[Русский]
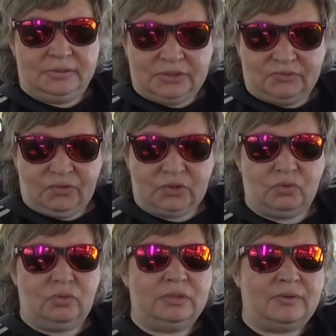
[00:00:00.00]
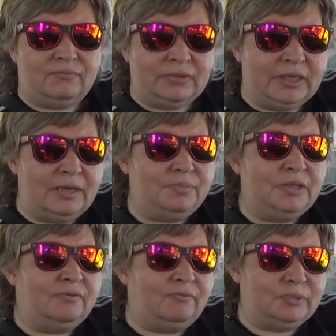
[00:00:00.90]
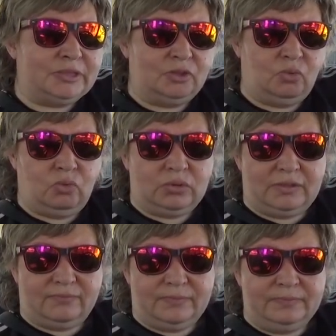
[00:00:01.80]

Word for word: дефектологов, логопедов, психологов.